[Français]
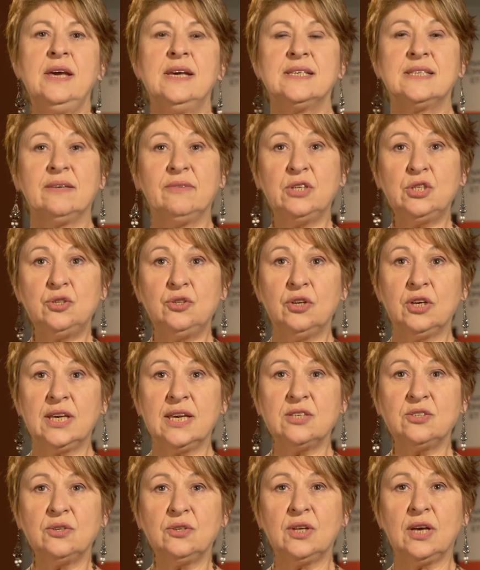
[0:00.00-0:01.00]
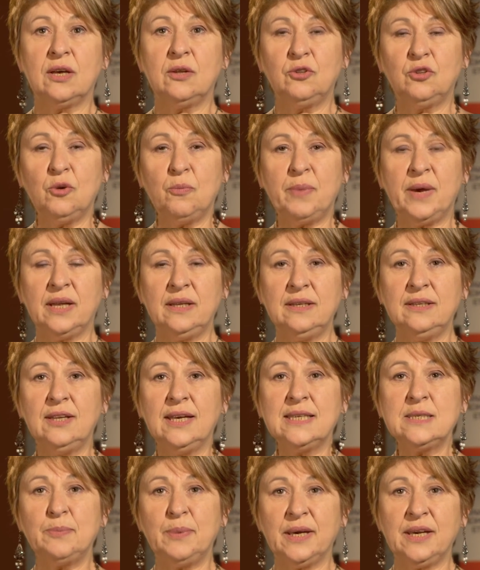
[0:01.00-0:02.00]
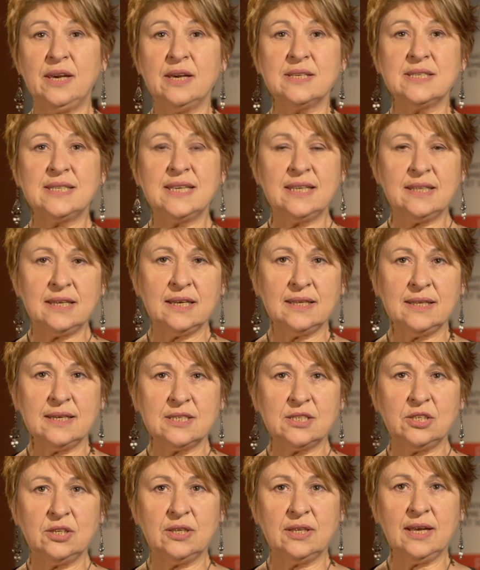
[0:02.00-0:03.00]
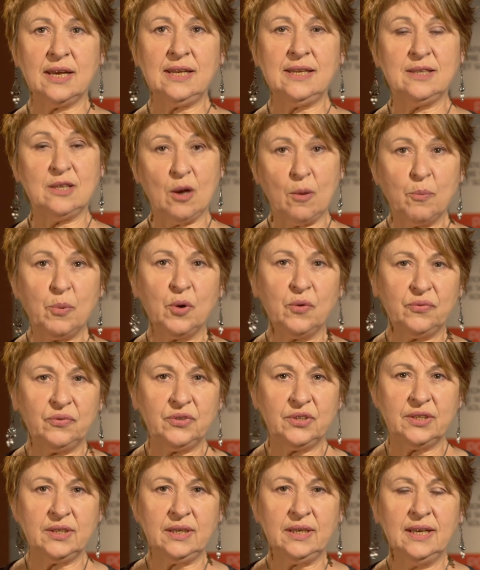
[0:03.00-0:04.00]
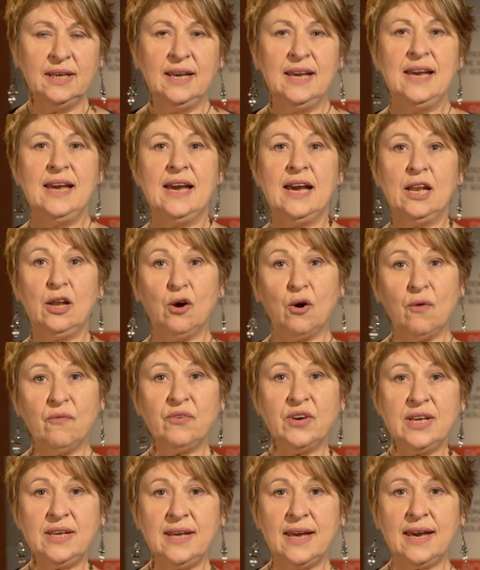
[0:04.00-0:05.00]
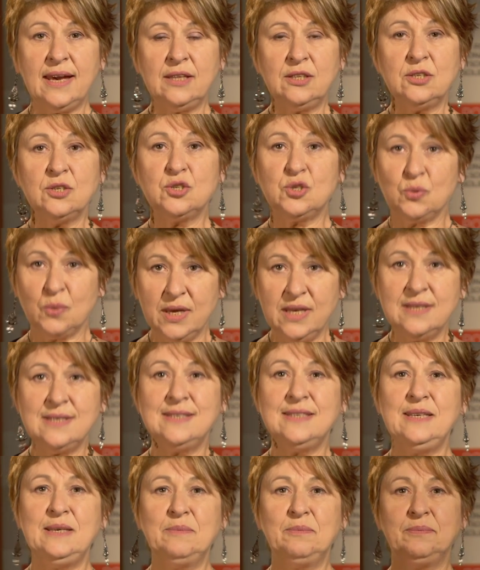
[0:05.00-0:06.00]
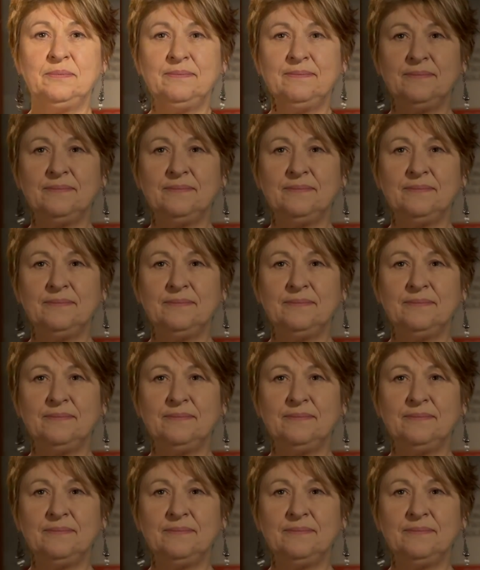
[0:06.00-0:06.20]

Ça va être une occasion de, parler d'expériences internationales et d'en profiter. Alors, on va y être, soyez-y.